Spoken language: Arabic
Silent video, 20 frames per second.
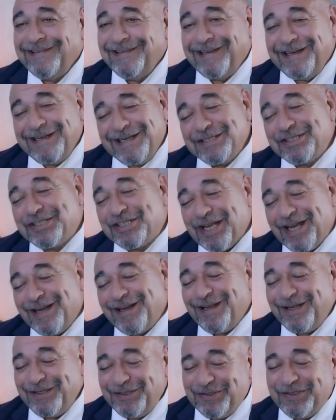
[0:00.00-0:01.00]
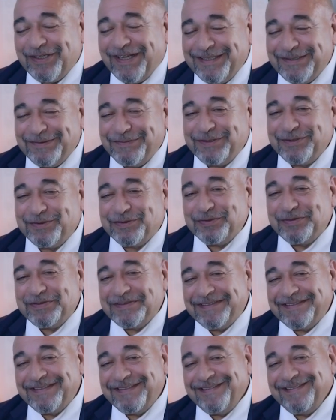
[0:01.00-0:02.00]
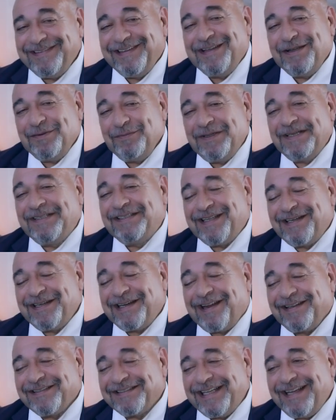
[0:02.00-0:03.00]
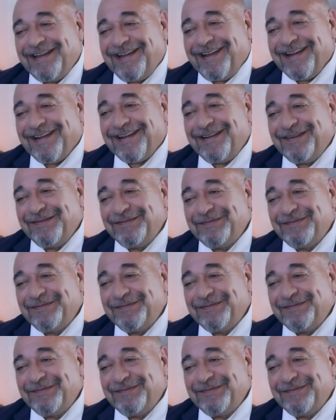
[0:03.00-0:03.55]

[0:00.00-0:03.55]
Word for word: يلا إن شاء الله إنه يعني ممكن نقدر نعطيها حقها